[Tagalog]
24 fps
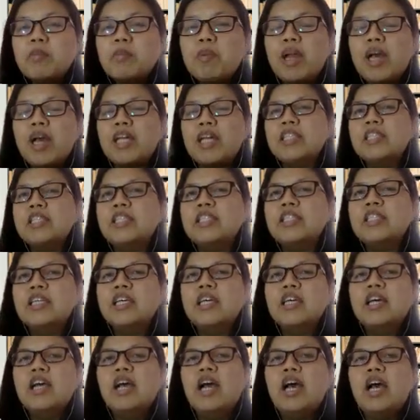plants,
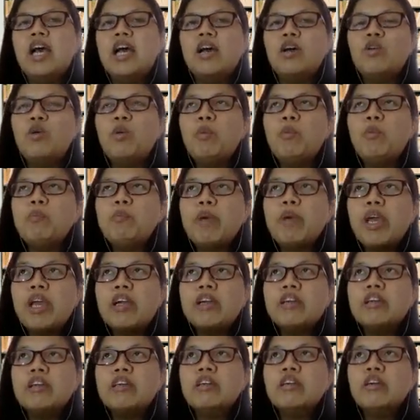uh,
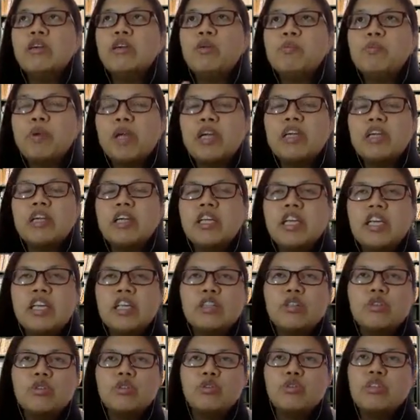compare comparing
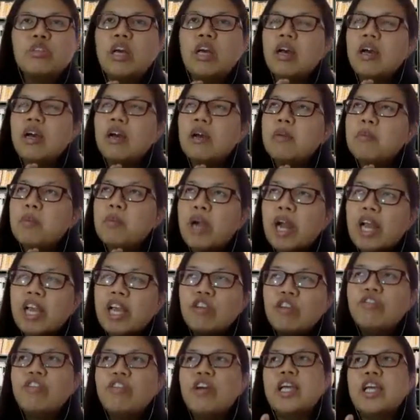it to the
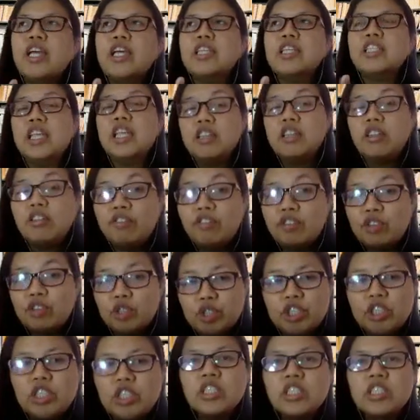bryophytes and the
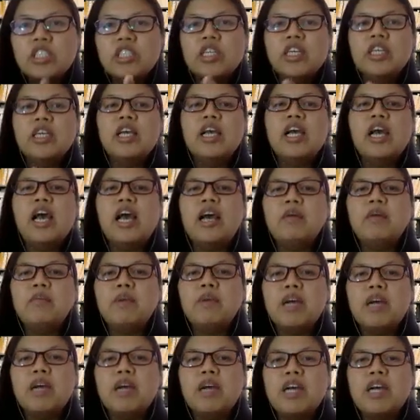ferns, ang
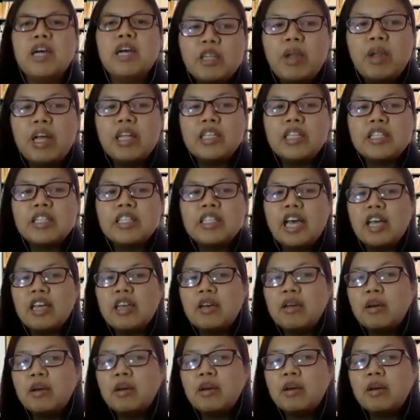mga seed plants
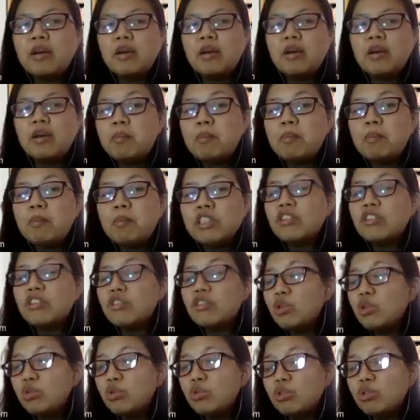ay much
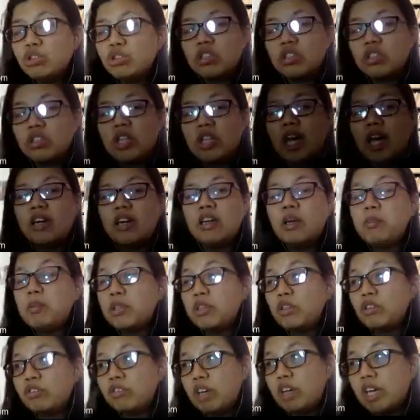reduced ang
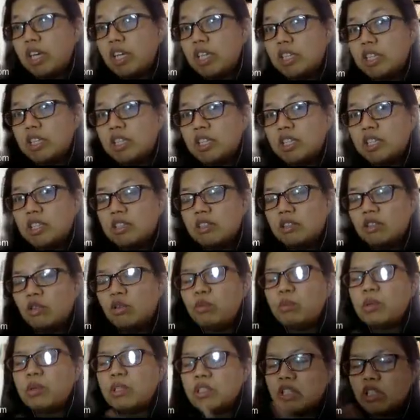gametophytes.
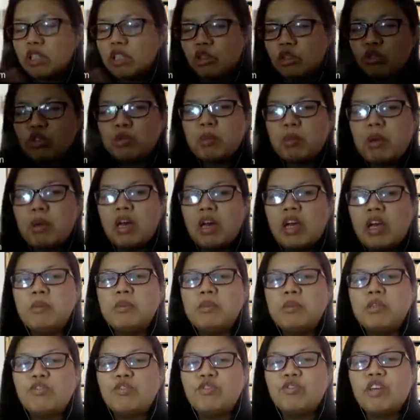O mas reduced pa ang
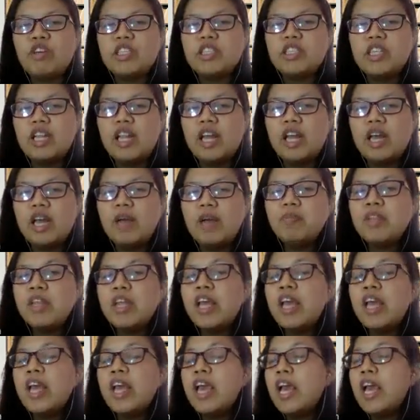gametophytes nila.
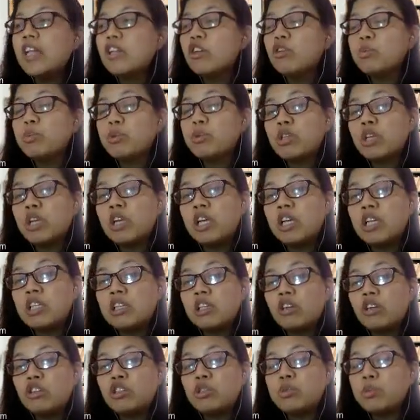Heterop-
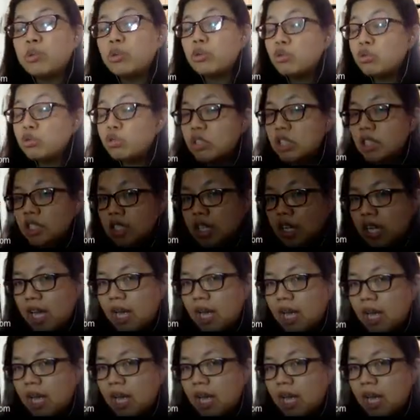heterosporous na sila.